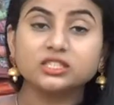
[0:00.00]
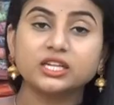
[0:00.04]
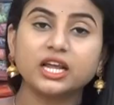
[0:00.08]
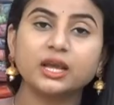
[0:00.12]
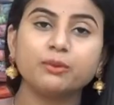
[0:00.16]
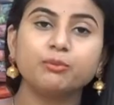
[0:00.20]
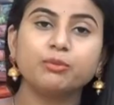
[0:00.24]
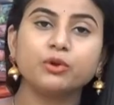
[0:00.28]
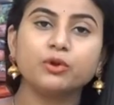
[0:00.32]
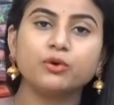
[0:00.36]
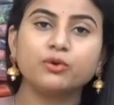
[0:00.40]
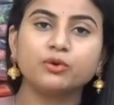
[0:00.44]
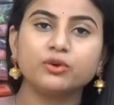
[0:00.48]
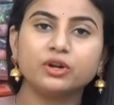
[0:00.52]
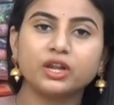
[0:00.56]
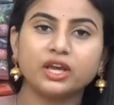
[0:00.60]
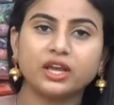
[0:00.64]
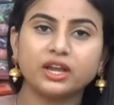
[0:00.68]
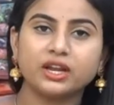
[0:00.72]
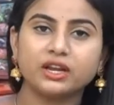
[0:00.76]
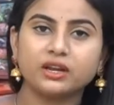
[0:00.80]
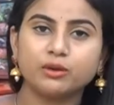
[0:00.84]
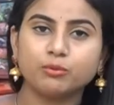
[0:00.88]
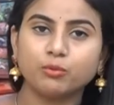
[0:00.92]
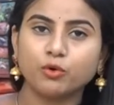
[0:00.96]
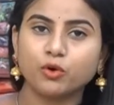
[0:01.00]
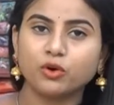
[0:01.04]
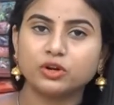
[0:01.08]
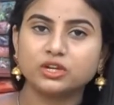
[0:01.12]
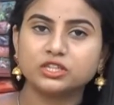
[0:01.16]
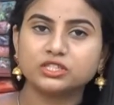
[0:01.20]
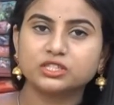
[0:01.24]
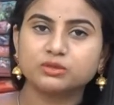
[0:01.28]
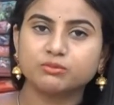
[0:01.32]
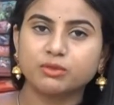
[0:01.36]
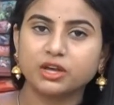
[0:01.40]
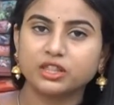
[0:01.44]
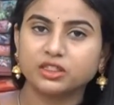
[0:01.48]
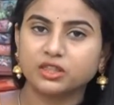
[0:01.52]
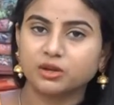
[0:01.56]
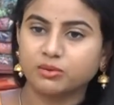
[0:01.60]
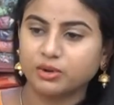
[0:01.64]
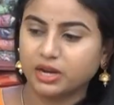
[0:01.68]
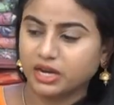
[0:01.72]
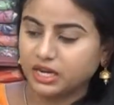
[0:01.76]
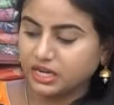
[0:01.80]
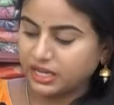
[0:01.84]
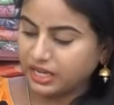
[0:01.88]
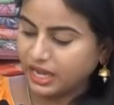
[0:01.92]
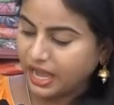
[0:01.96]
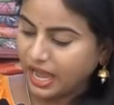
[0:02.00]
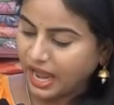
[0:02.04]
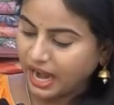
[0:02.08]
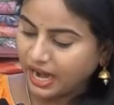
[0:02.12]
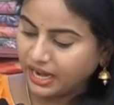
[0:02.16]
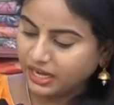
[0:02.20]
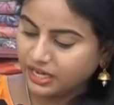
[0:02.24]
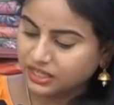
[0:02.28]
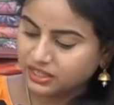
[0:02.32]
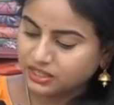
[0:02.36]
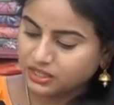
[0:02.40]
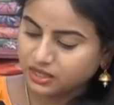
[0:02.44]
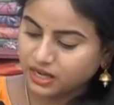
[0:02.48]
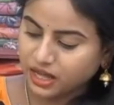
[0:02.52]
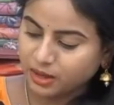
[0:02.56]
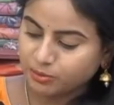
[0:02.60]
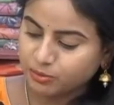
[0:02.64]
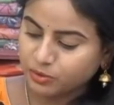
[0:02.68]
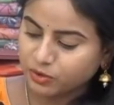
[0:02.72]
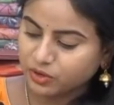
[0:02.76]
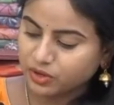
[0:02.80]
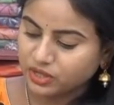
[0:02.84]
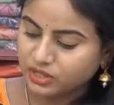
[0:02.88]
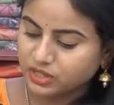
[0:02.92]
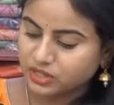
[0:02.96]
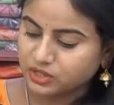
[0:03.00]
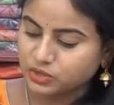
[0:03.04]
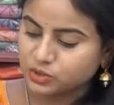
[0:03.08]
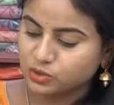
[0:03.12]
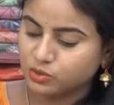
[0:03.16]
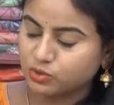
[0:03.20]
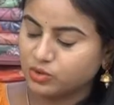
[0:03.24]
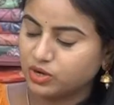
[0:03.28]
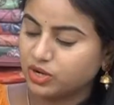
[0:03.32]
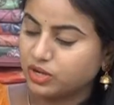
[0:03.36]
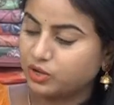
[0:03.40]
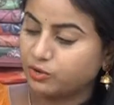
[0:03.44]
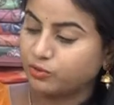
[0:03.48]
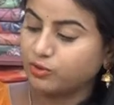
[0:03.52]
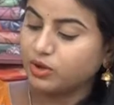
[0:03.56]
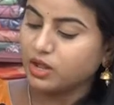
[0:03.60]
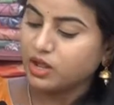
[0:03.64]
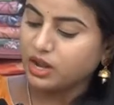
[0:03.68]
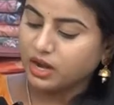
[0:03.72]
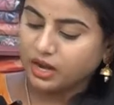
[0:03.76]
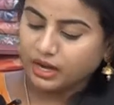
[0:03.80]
టైప్లో ఉంటాయండి బార్డర్స్ మాత్రం అన్నీ యాంటిక్ టైప్లోనే తీసుకున్నారు